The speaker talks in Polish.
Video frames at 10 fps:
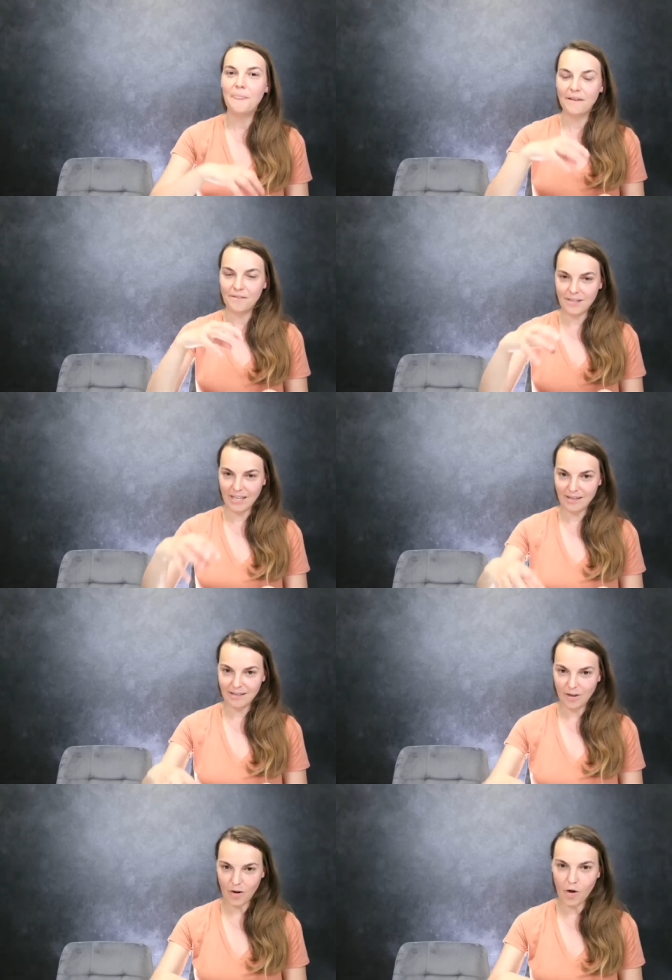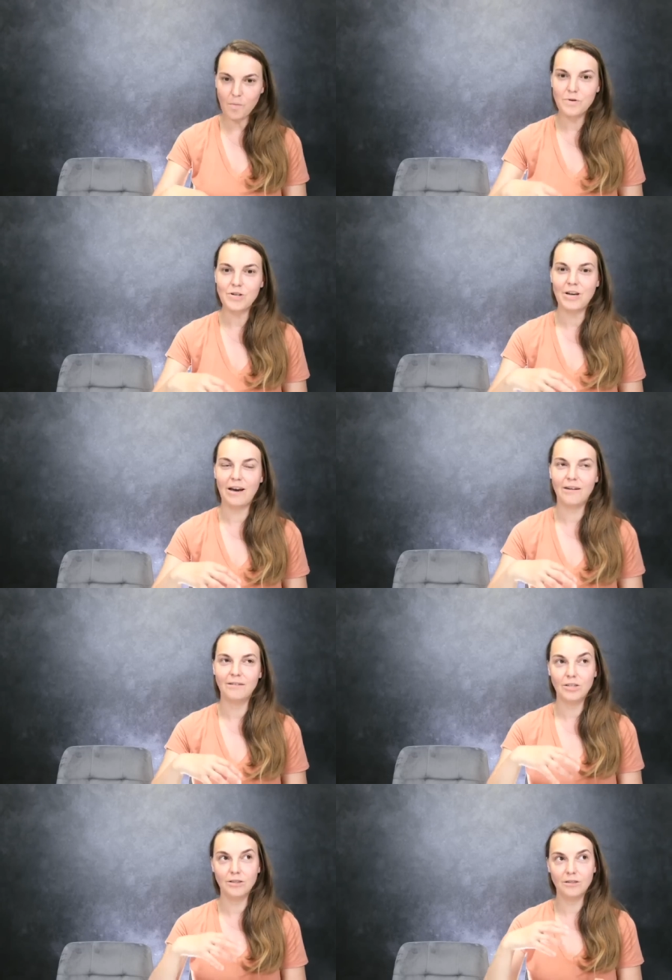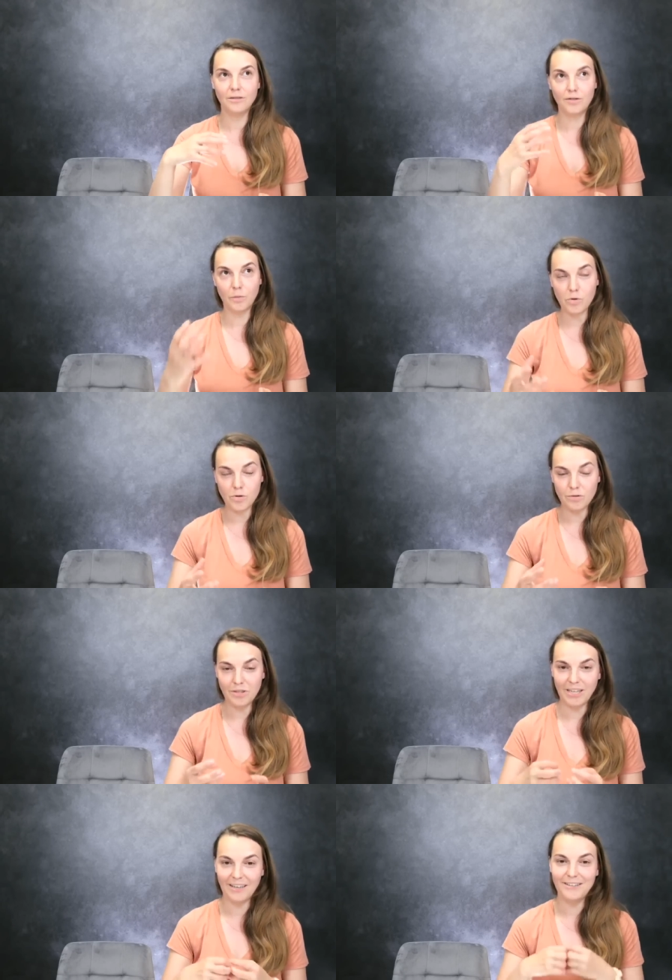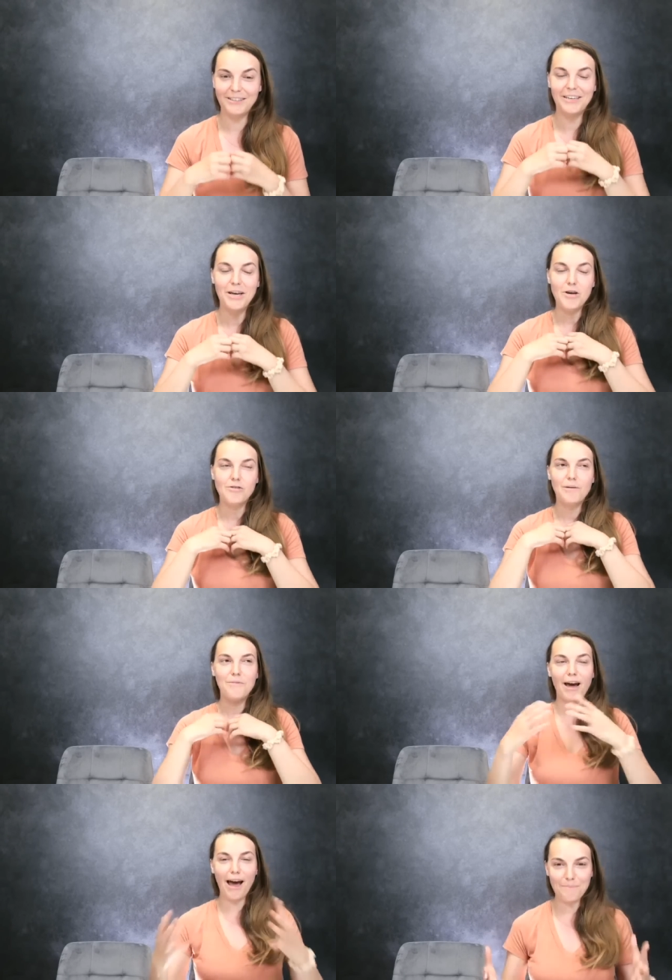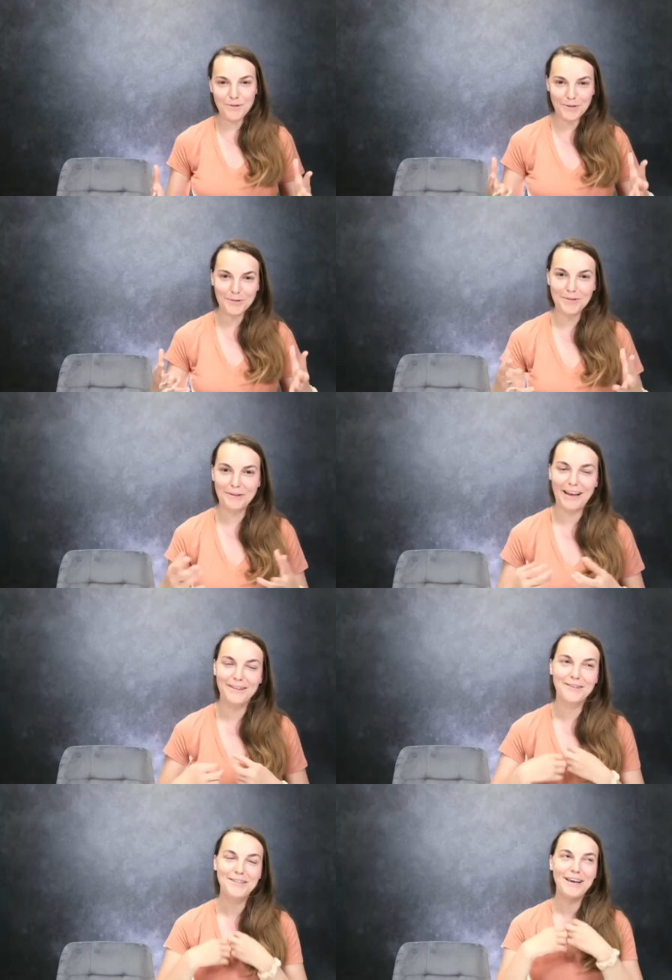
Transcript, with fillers: w ten obszar, czy w to poczucie, gdzie czujemy absolutną radość,